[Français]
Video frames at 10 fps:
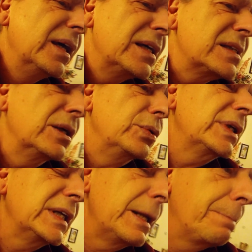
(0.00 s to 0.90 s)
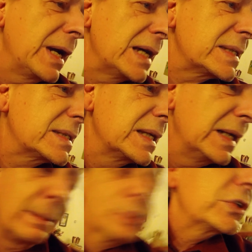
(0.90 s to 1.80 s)
C'est lui qui déplace
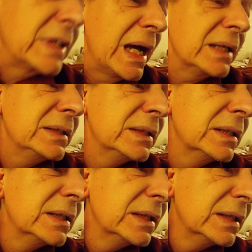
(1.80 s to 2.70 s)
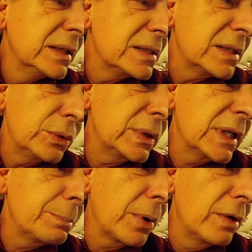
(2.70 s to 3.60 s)
les montagnes. C'est lui
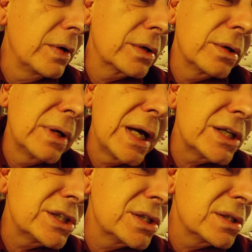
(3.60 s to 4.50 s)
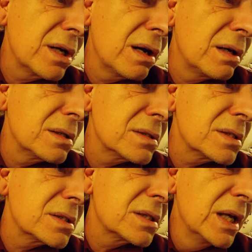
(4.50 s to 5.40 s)
qui provoque la
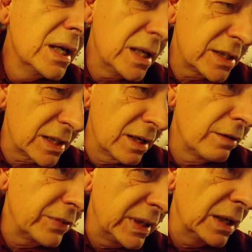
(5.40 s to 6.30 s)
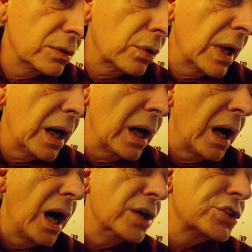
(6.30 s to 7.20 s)
chance. Et c'est l'envie et non la
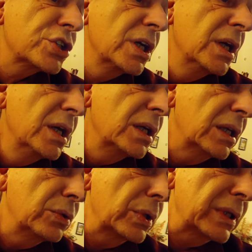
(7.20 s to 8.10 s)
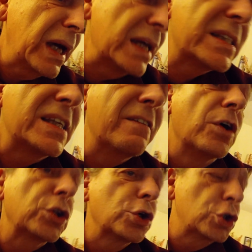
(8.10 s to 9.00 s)
rage qui doit tracer
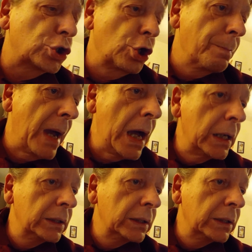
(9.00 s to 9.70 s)
votre chemin.